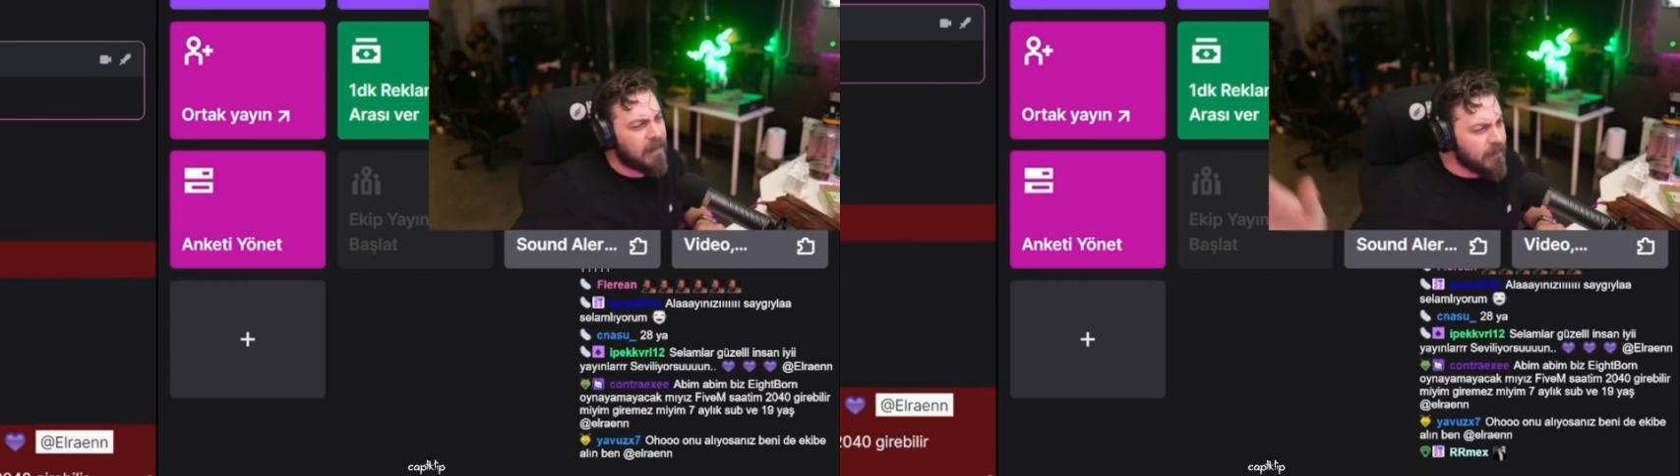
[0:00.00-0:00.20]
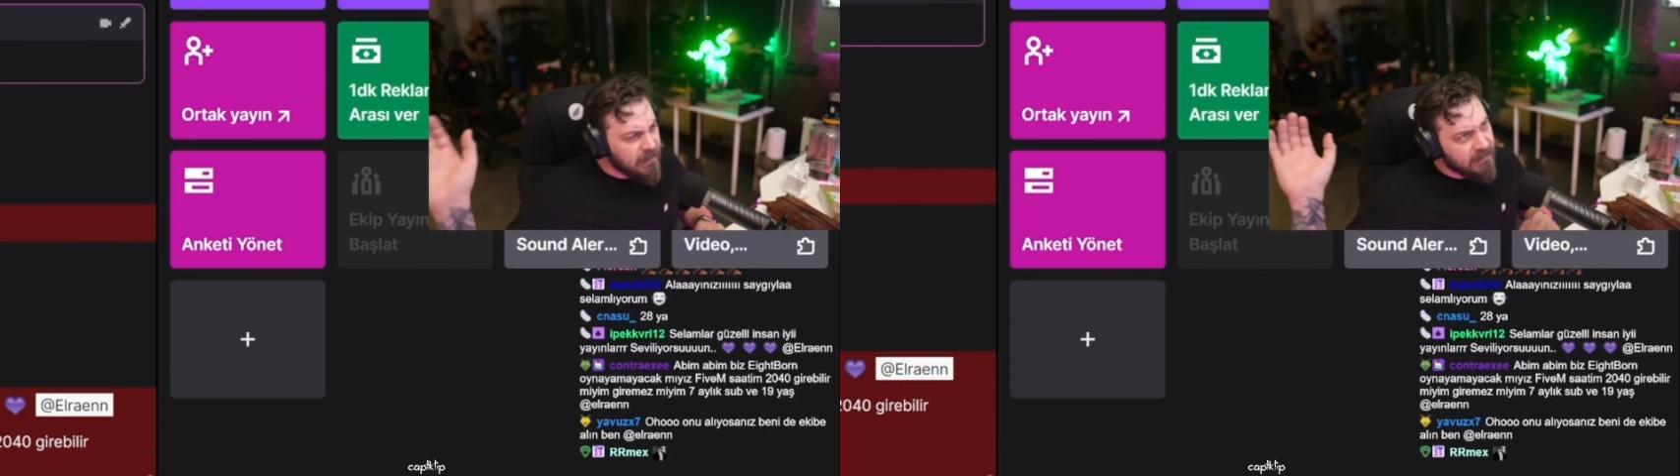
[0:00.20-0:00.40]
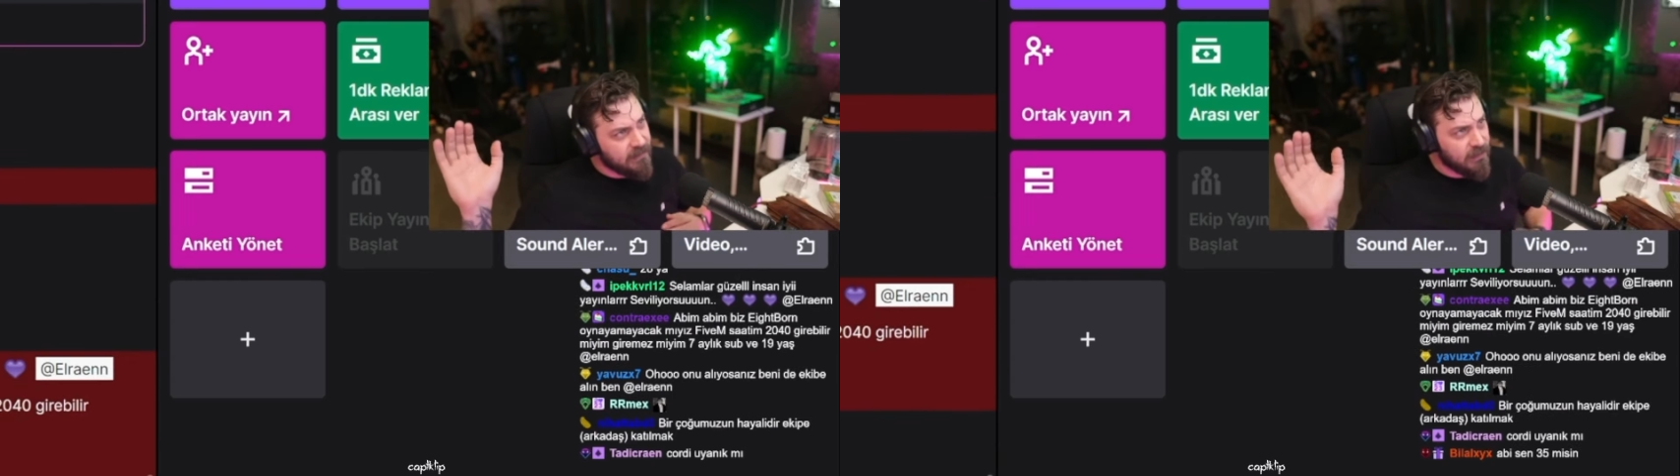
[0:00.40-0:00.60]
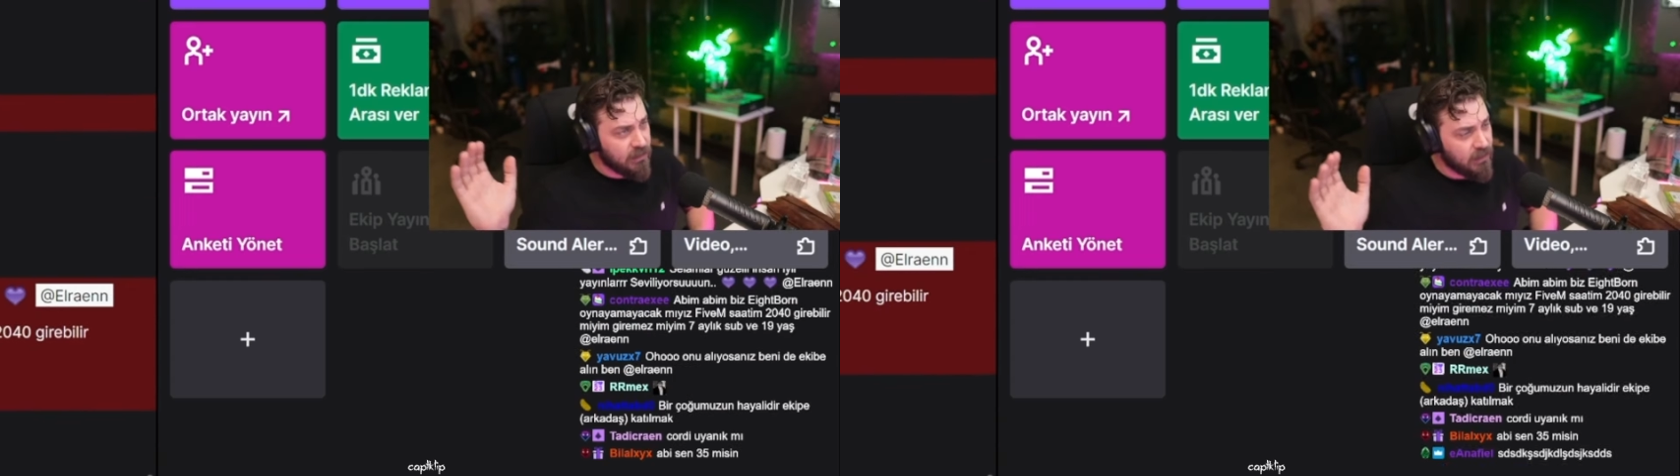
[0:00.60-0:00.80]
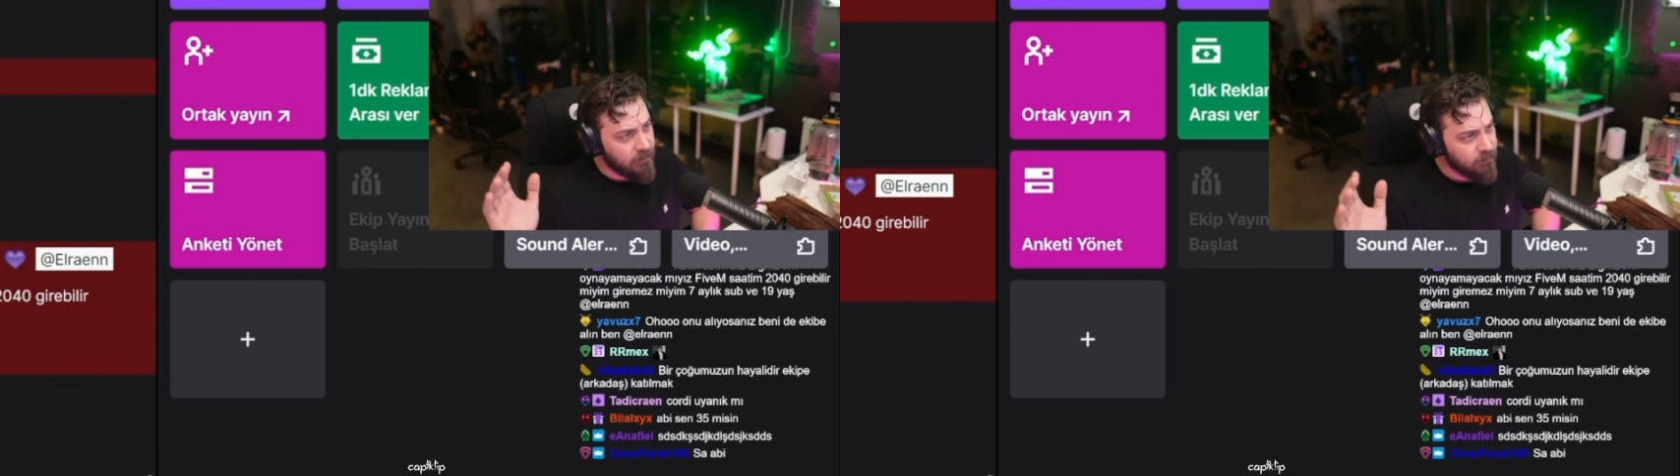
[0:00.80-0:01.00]
benim ilk
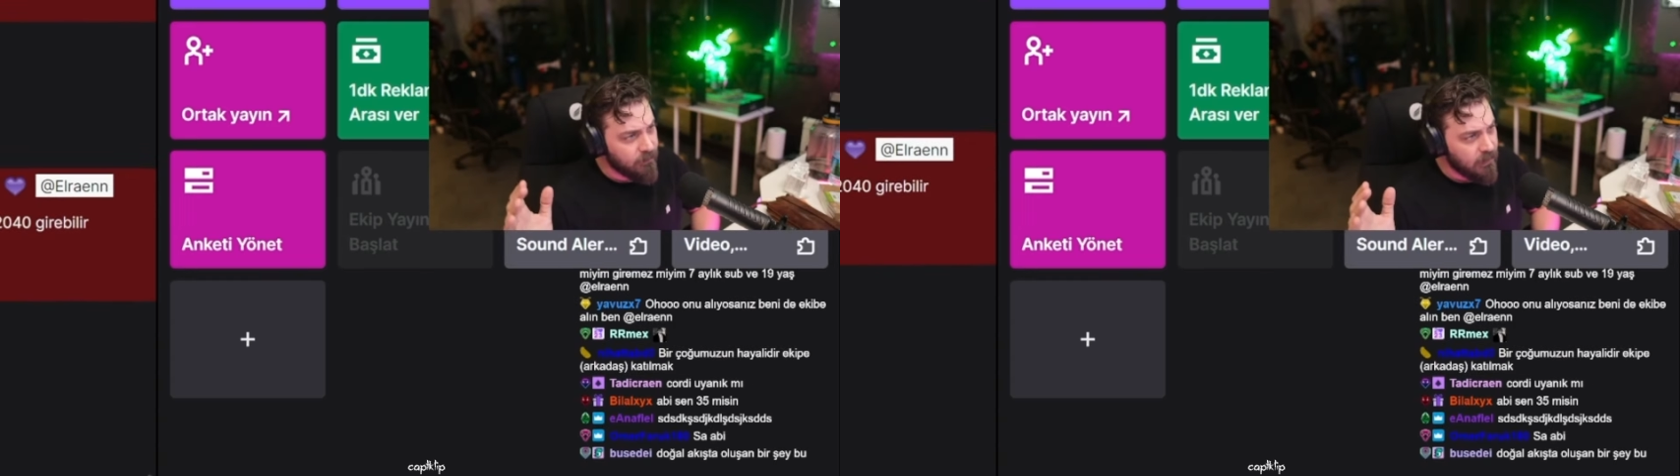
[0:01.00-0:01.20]
izleyicilerim.